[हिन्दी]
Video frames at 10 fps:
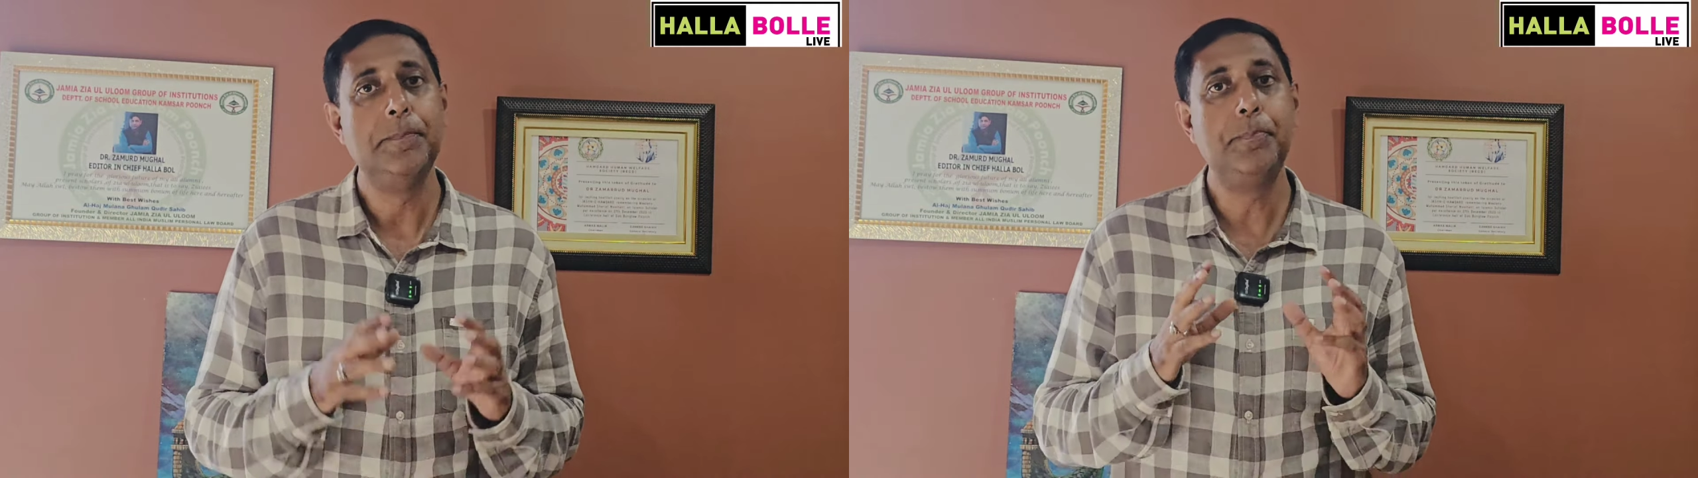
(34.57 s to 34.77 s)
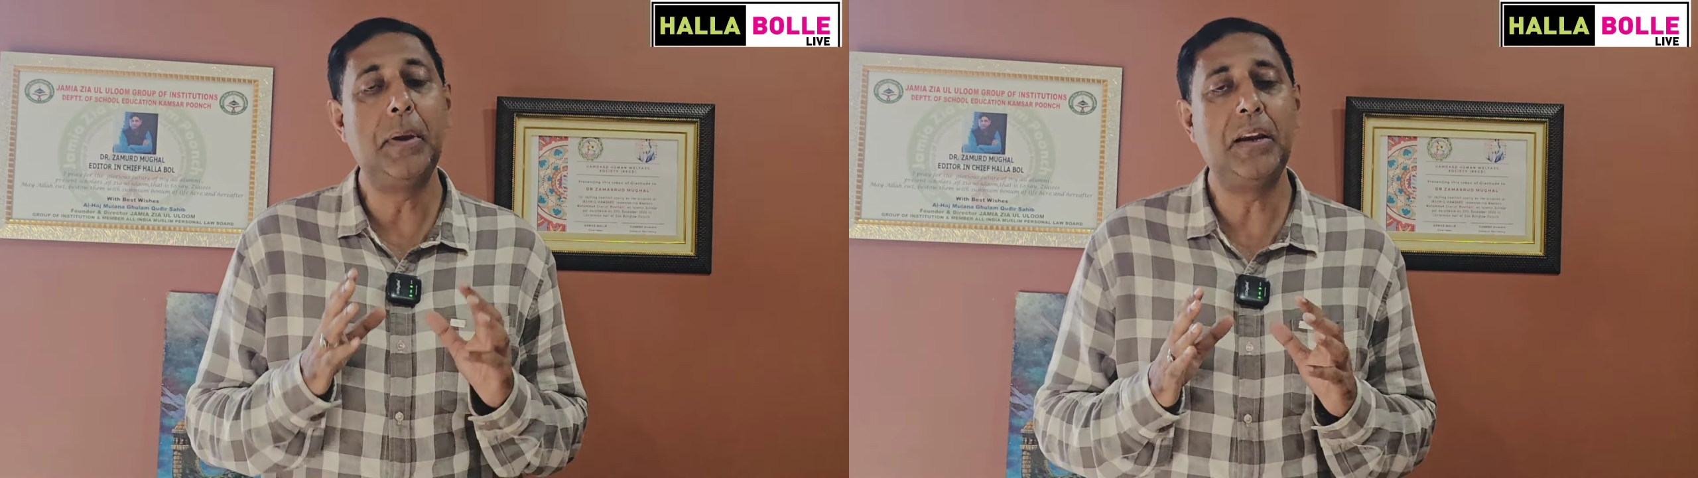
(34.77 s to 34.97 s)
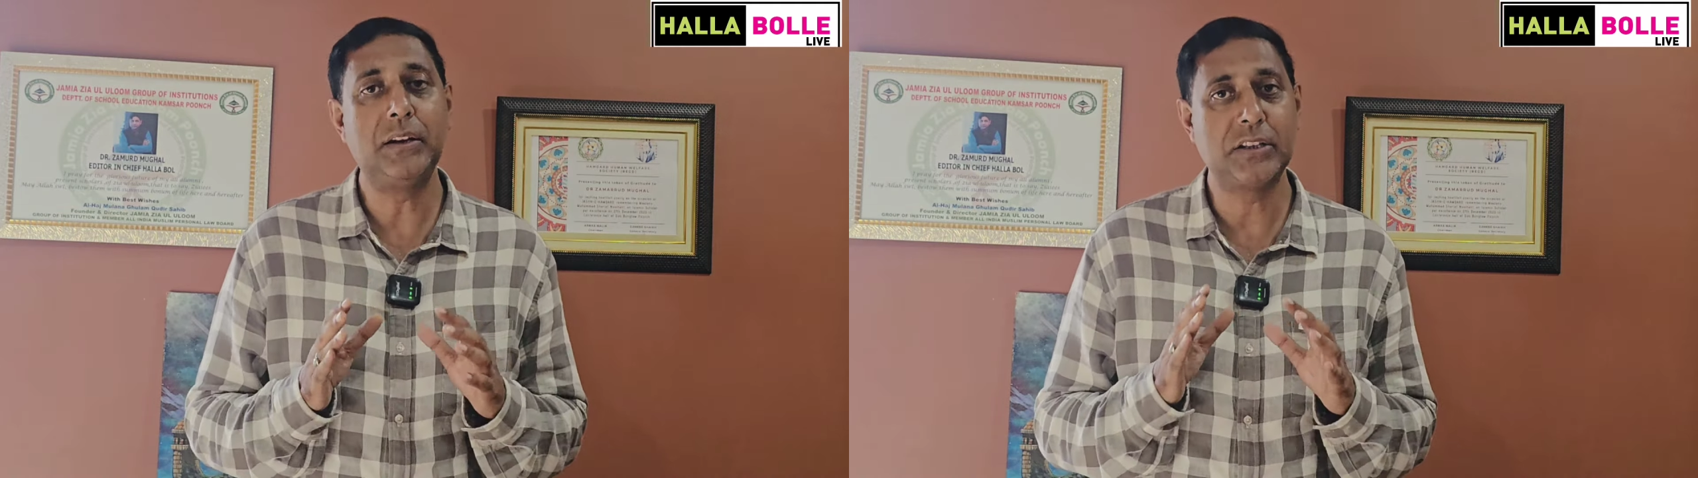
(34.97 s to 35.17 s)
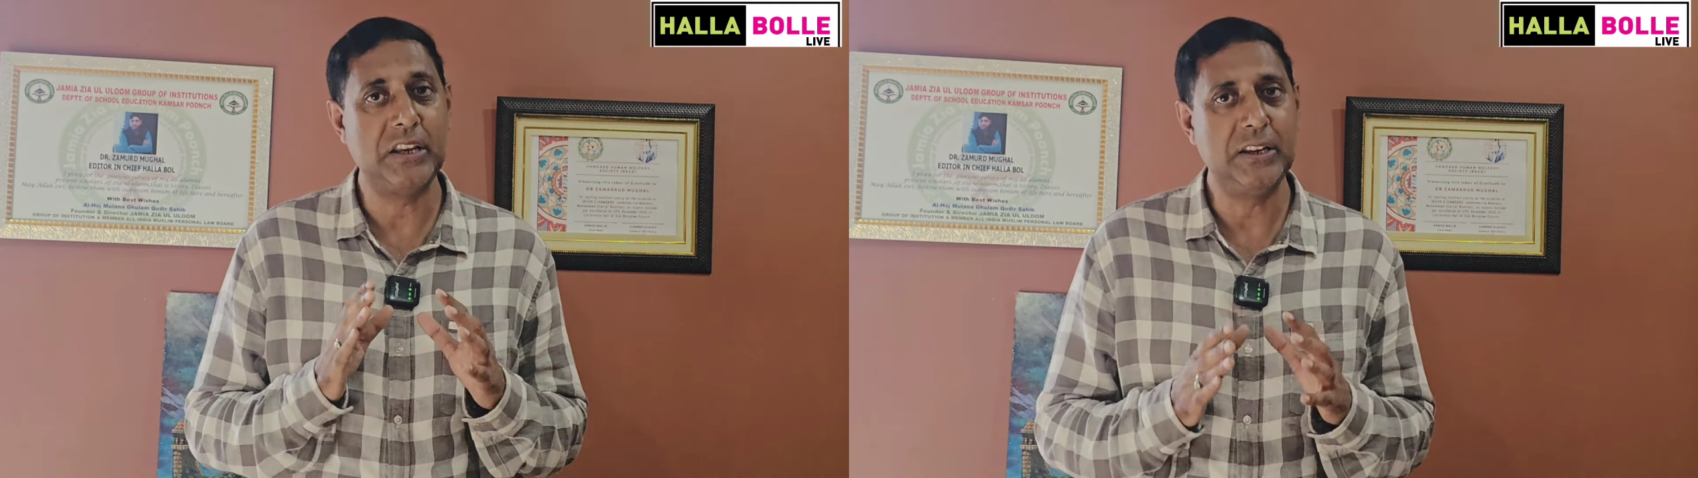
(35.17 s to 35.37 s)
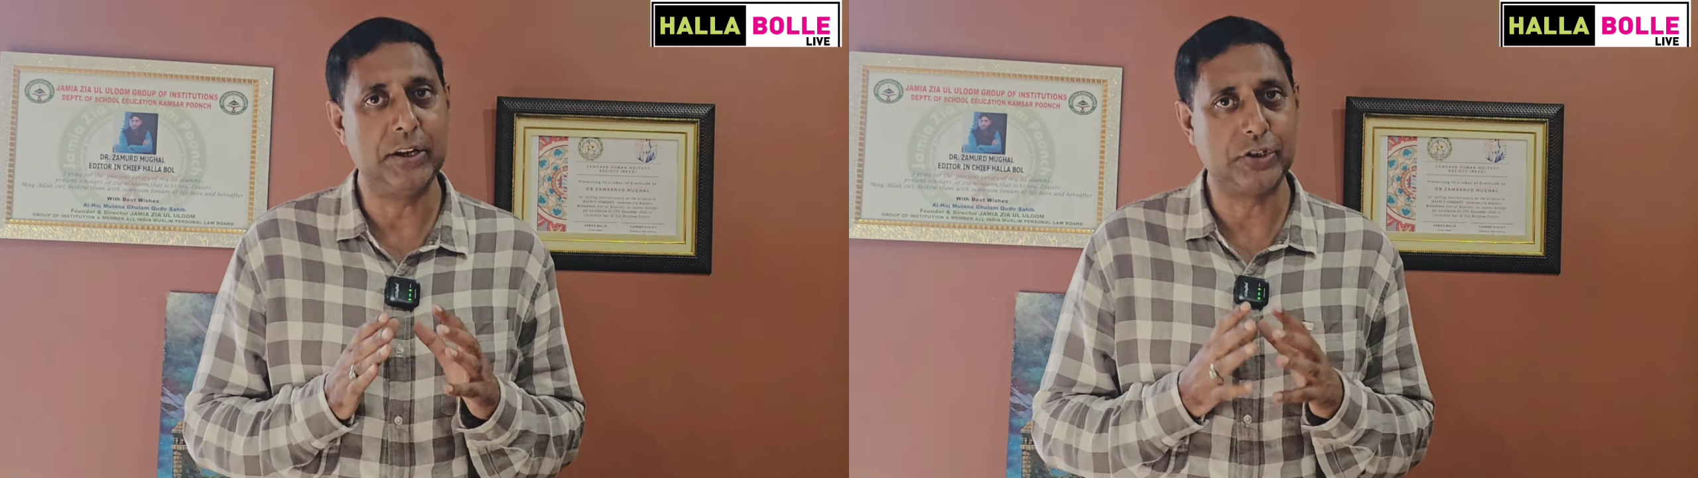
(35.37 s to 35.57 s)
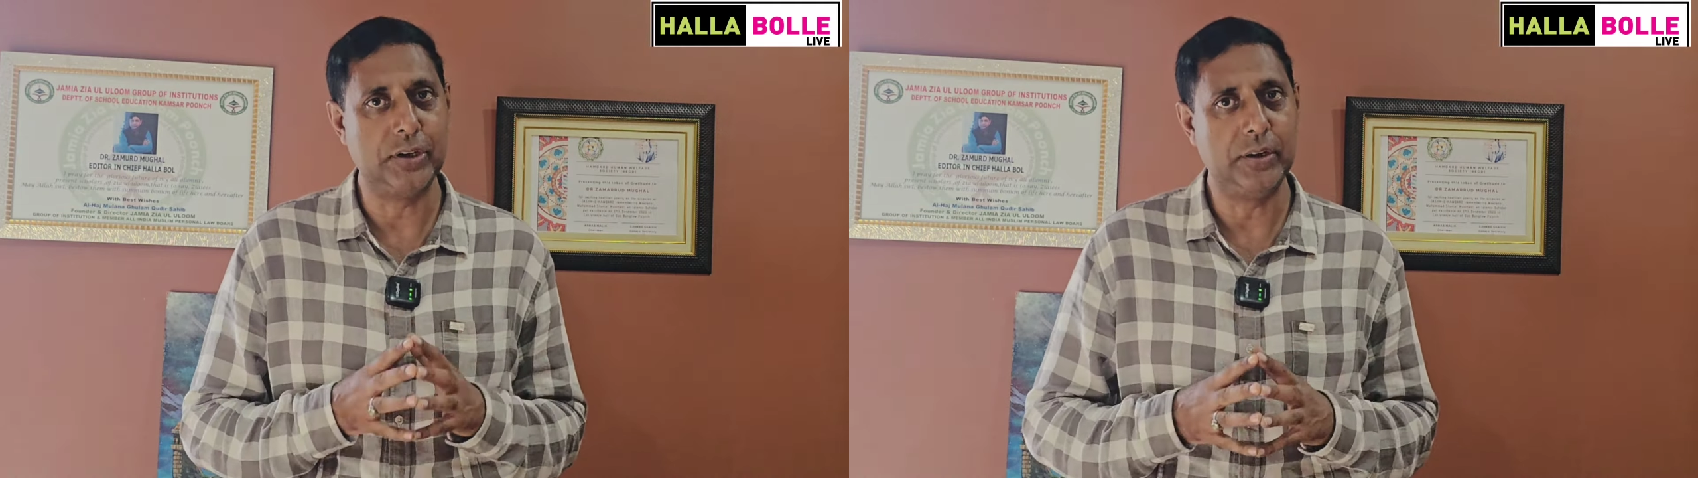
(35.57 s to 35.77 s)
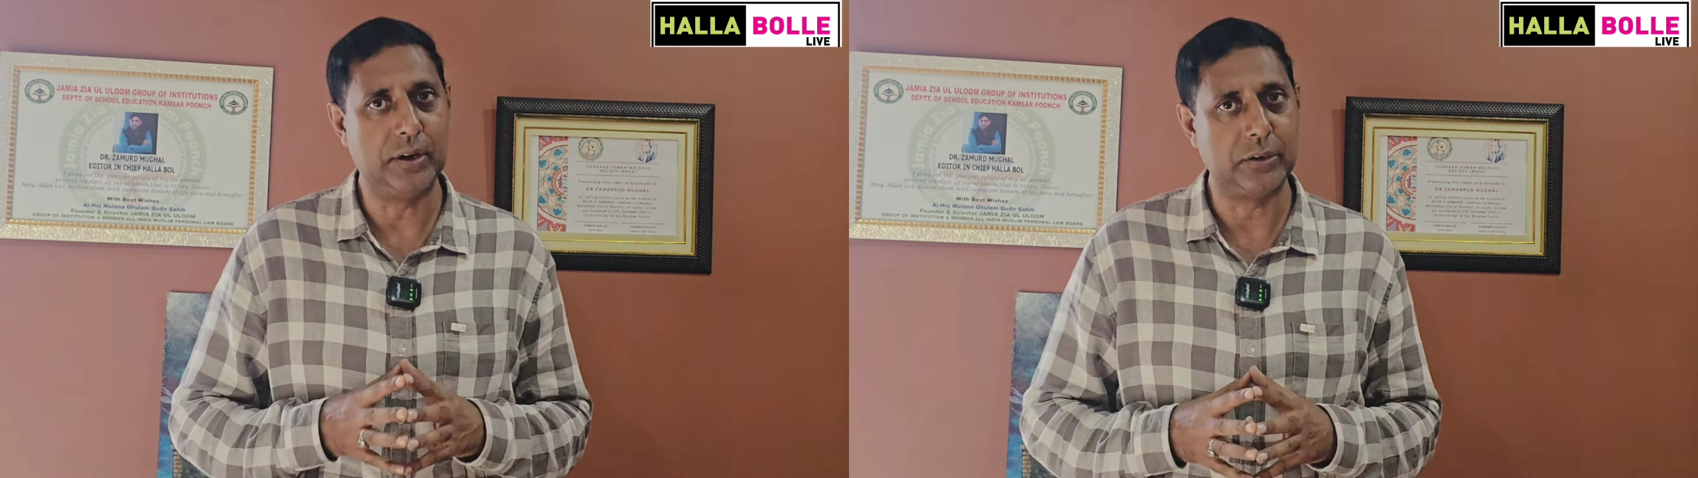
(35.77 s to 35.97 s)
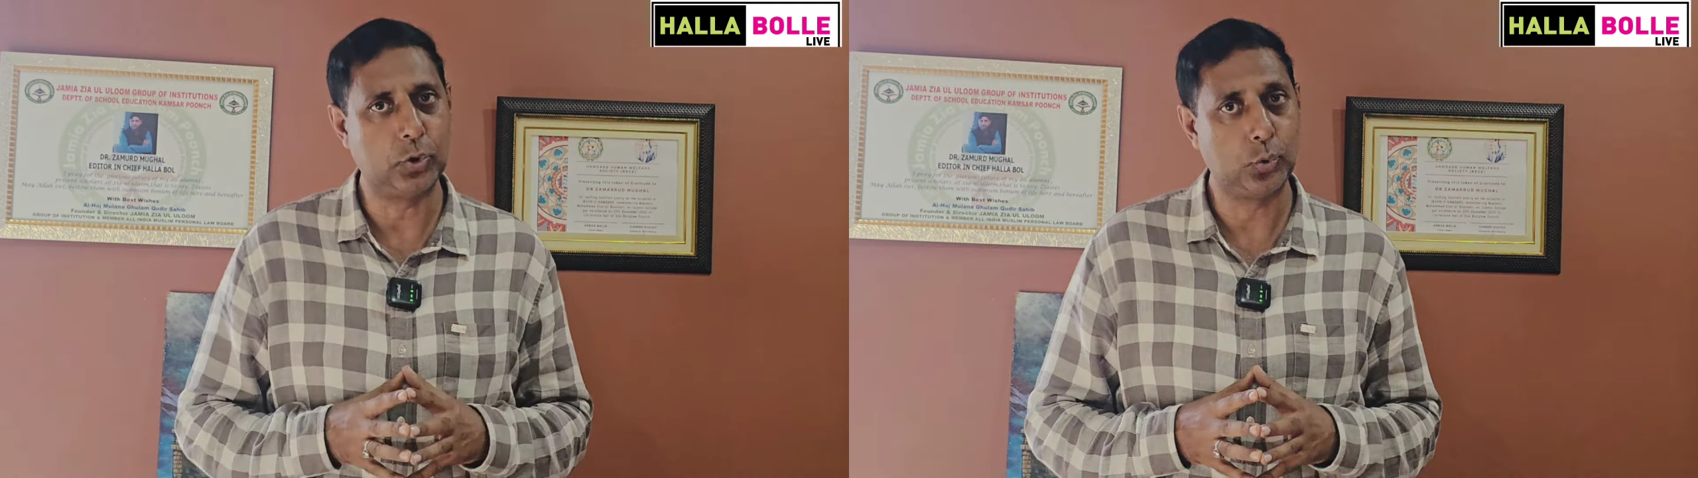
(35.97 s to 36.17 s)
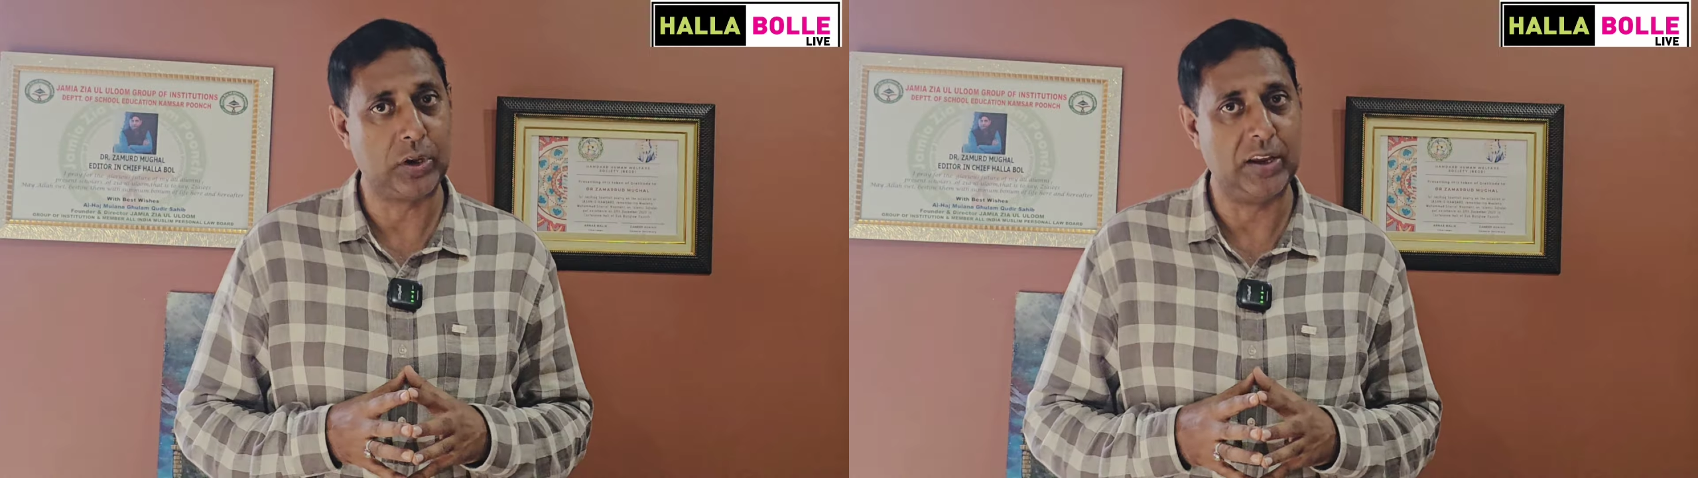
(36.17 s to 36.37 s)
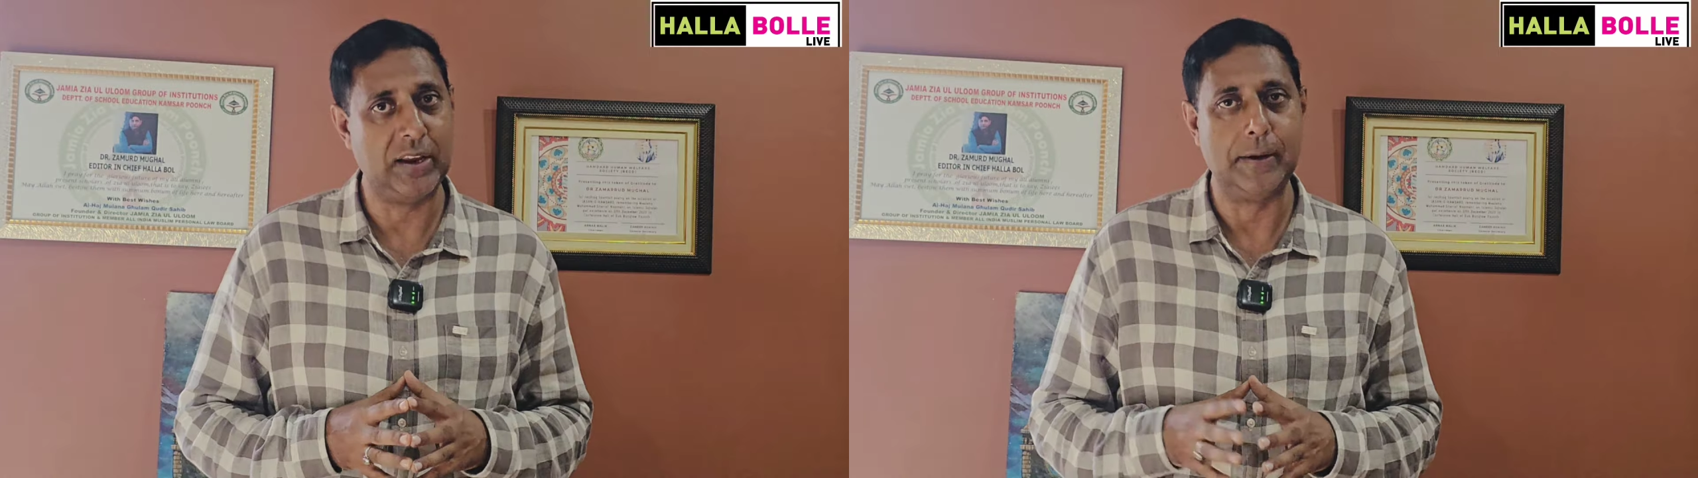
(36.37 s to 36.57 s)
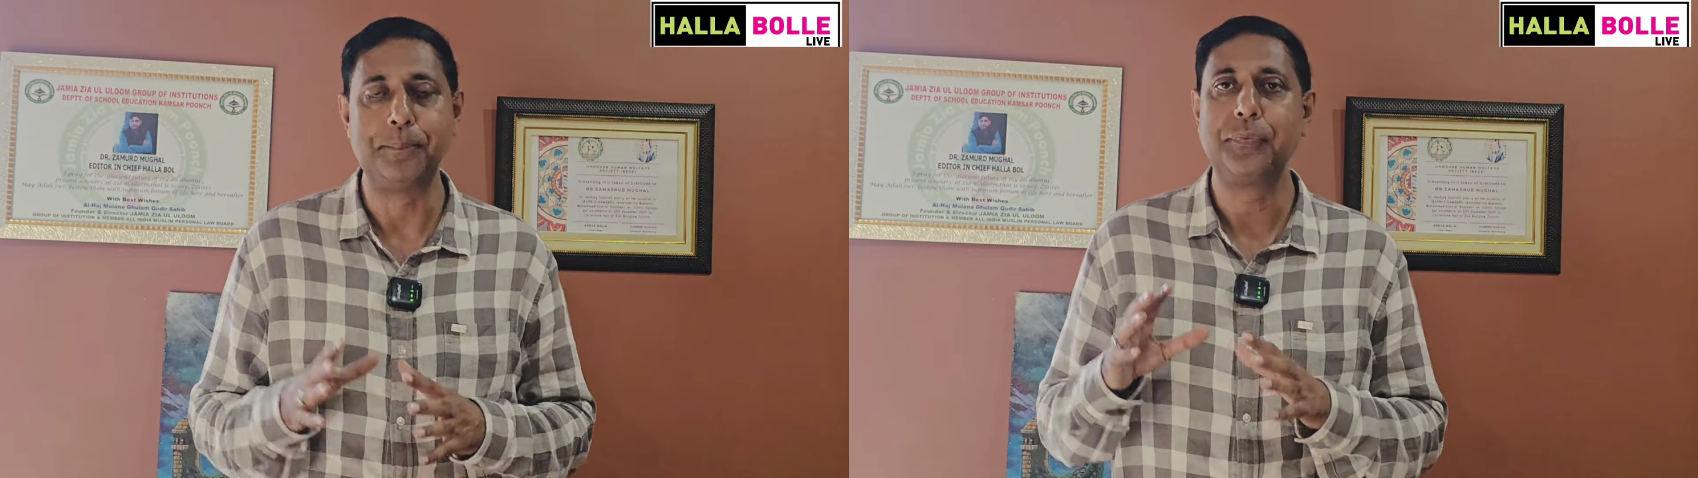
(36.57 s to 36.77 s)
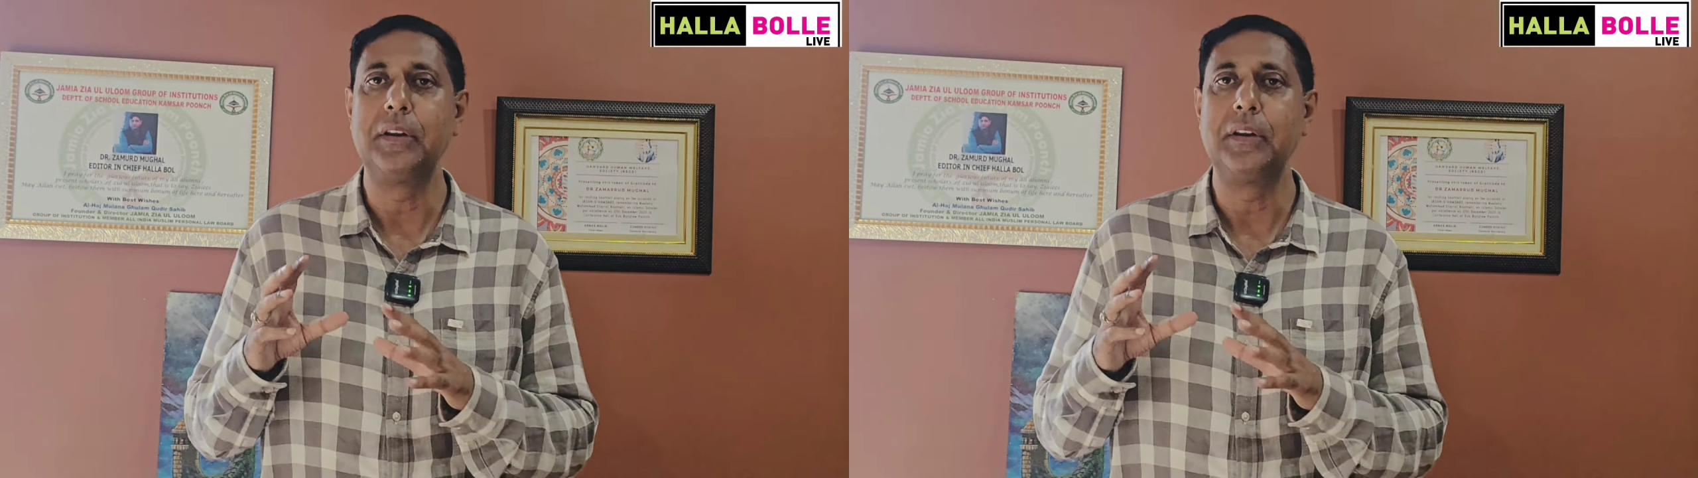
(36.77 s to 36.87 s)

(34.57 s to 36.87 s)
महेंद्र से इलेक्शन लड़ चुके हैं